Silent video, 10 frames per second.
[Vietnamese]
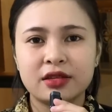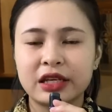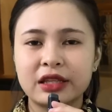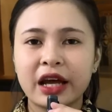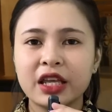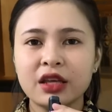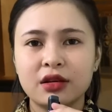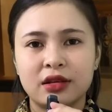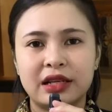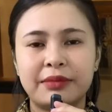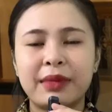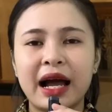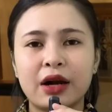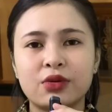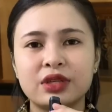chị thấy là
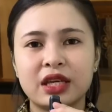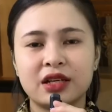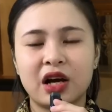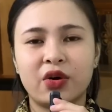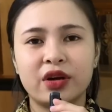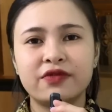ba của chị ngồi